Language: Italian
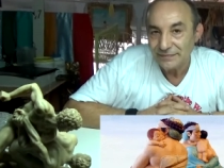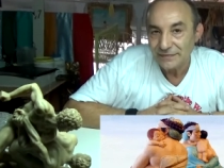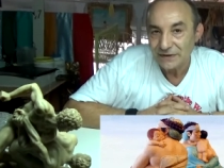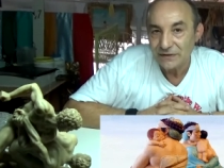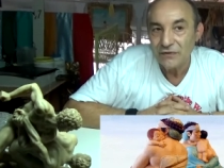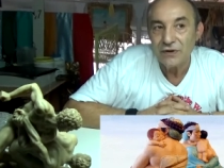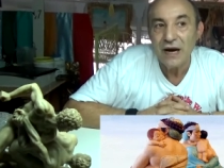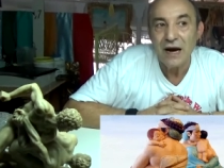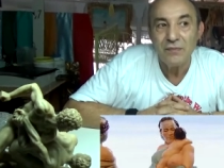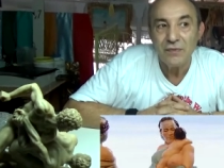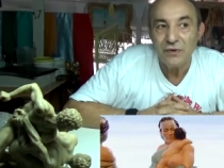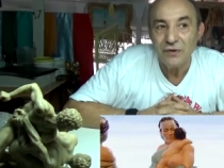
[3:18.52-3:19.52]
se
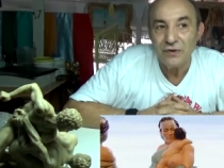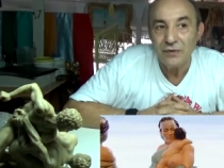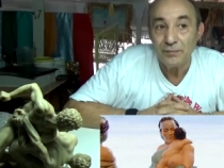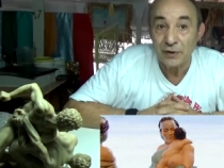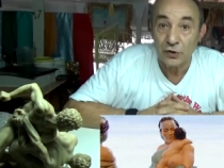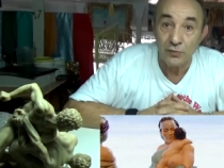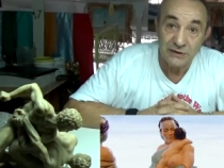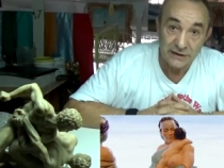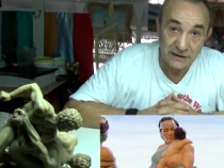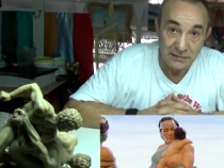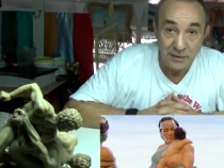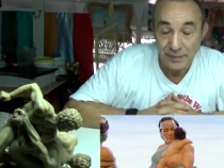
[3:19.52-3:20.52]
vogliamo per come il
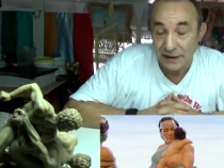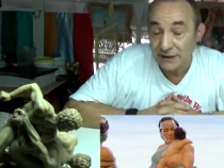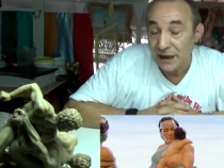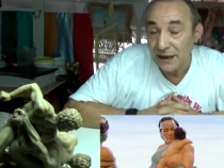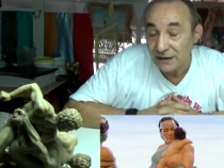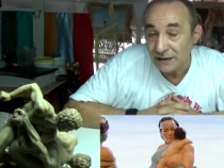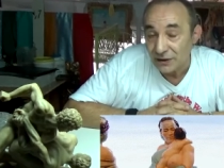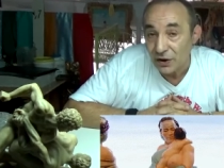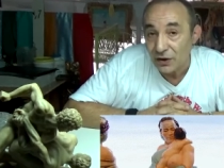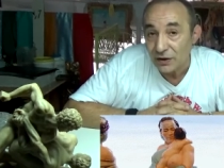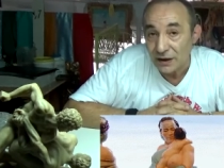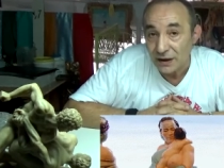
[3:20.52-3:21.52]
sistema pretende
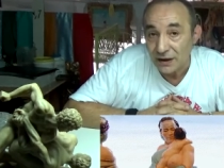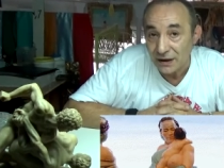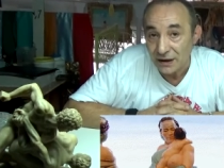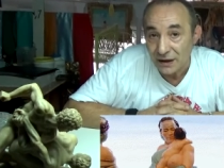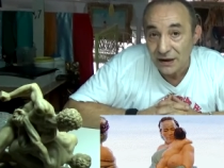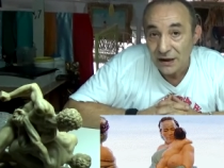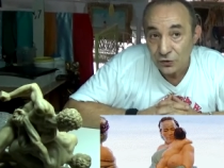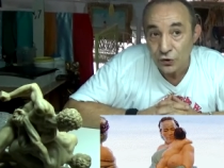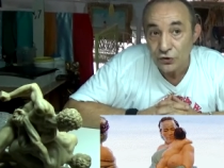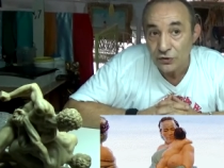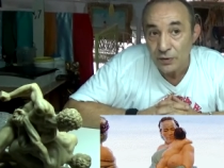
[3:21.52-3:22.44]
no? che noi